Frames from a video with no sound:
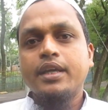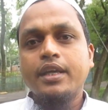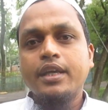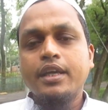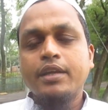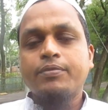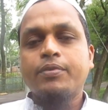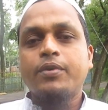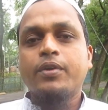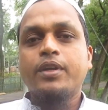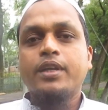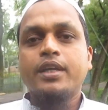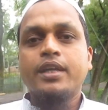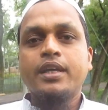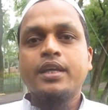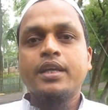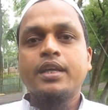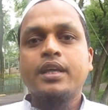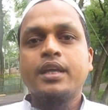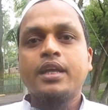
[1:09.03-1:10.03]
এর ফলে
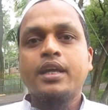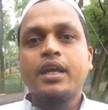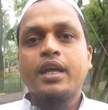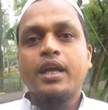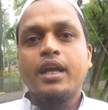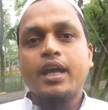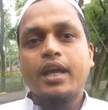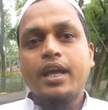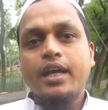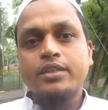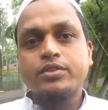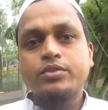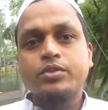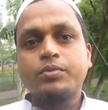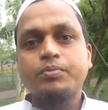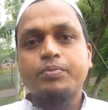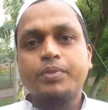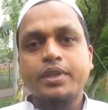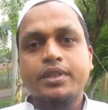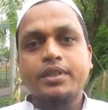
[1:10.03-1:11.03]
একজন
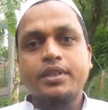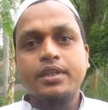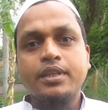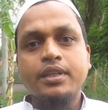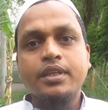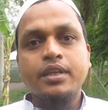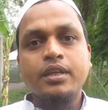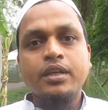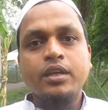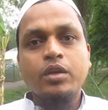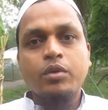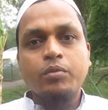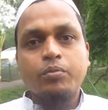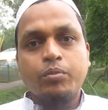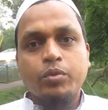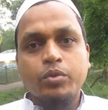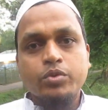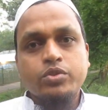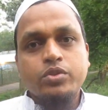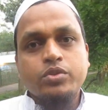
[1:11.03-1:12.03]
ব্যক্তি
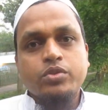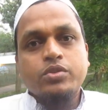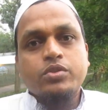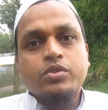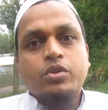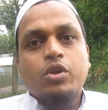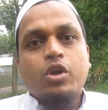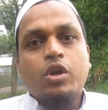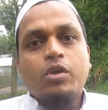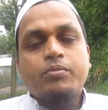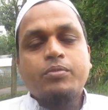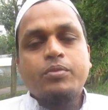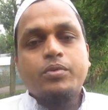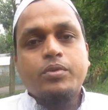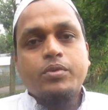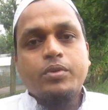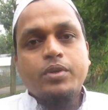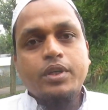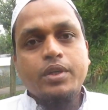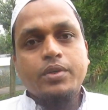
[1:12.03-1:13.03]
প্রজননক্ষম
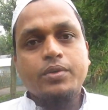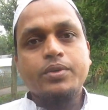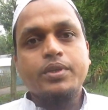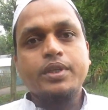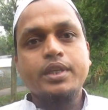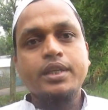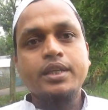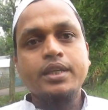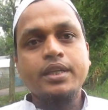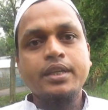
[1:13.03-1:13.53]
হয়ে ওঠে